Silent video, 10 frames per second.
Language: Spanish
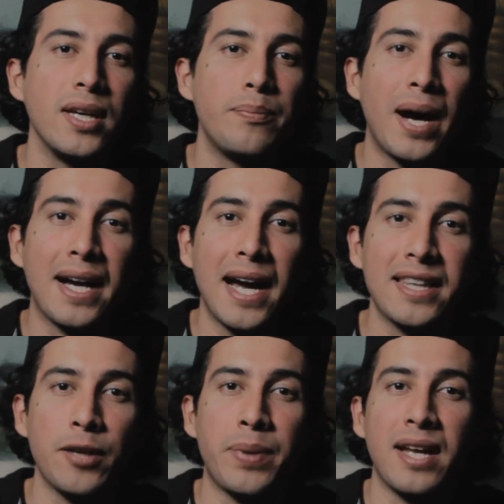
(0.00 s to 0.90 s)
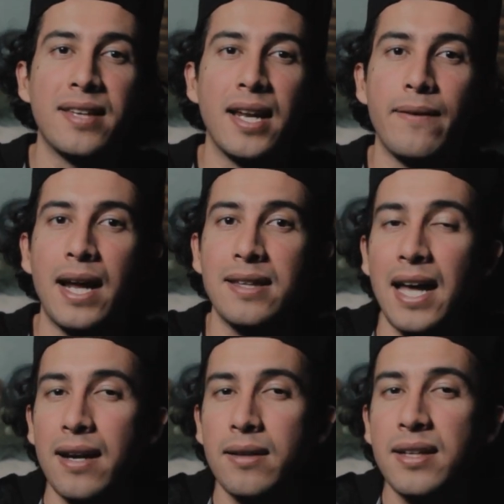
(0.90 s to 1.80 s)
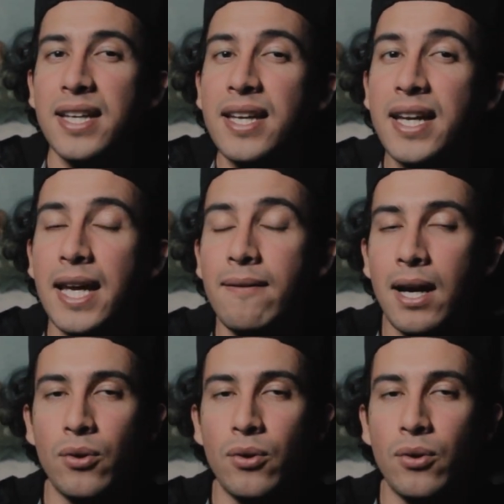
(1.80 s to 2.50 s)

y pancartas para celebrar tan increíble